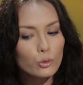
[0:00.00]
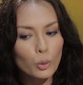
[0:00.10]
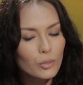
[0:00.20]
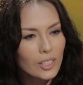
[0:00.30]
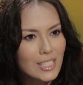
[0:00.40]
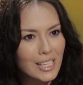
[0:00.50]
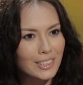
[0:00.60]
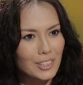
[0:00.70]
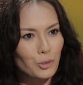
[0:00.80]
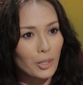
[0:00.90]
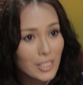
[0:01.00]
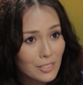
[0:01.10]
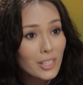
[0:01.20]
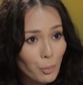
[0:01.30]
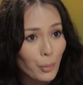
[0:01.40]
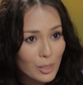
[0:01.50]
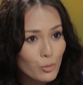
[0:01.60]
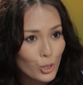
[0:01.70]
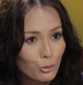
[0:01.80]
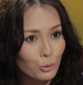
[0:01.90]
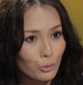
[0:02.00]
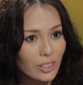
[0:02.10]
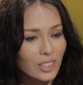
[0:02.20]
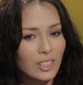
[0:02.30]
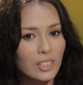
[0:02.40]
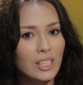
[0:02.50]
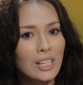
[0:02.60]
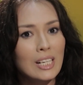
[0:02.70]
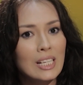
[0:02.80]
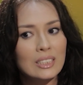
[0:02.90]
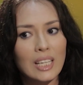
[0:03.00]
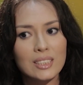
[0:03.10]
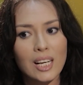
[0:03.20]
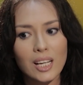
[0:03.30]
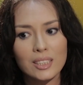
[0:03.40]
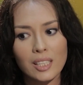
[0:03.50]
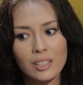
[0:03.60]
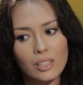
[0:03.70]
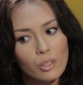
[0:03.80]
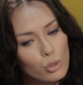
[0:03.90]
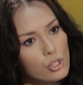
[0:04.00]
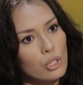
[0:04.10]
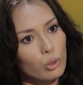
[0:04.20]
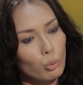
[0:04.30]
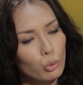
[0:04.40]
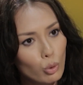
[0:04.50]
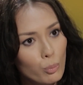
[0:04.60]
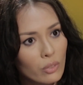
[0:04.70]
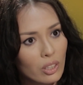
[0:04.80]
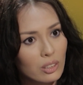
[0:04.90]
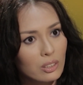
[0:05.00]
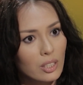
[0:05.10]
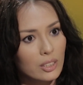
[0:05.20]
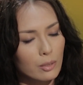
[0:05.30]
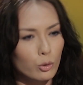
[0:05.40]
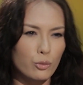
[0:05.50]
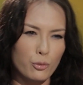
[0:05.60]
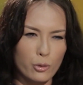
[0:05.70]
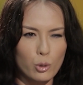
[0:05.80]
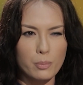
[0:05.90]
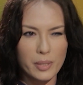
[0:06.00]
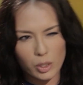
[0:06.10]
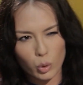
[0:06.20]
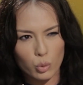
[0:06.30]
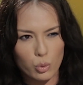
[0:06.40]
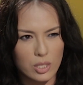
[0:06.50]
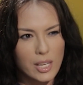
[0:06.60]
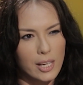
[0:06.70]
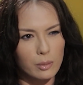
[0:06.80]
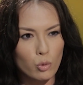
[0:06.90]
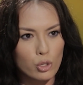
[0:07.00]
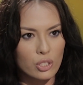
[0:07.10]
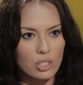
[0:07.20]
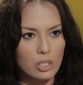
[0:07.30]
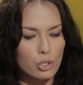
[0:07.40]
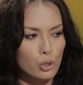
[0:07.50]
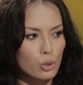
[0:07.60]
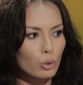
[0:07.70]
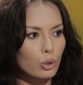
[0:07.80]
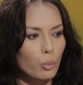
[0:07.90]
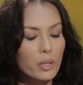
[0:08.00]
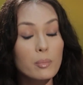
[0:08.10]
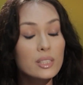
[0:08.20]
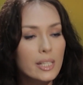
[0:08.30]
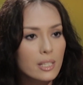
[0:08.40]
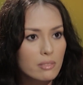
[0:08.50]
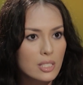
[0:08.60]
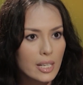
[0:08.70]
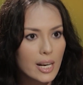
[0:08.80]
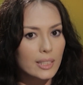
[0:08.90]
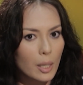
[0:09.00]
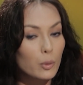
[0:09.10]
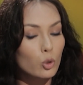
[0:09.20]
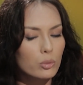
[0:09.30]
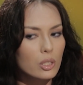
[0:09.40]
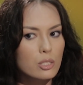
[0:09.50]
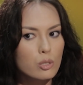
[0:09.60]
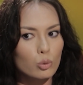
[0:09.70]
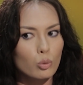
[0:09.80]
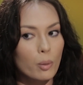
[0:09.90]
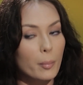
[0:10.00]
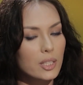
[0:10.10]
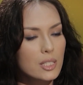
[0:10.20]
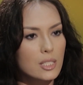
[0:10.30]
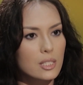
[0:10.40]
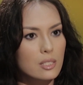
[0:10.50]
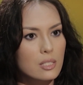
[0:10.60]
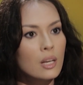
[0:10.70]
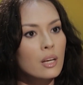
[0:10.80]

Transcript: в том-то и дело, что я действительно по ним живу. И тогда, когда не очень это удобно, когда вот вроде бы никто не узнает, можно здесь еще что-то, у меня мысли не возникает, я потом анализирую, думаю, молодец,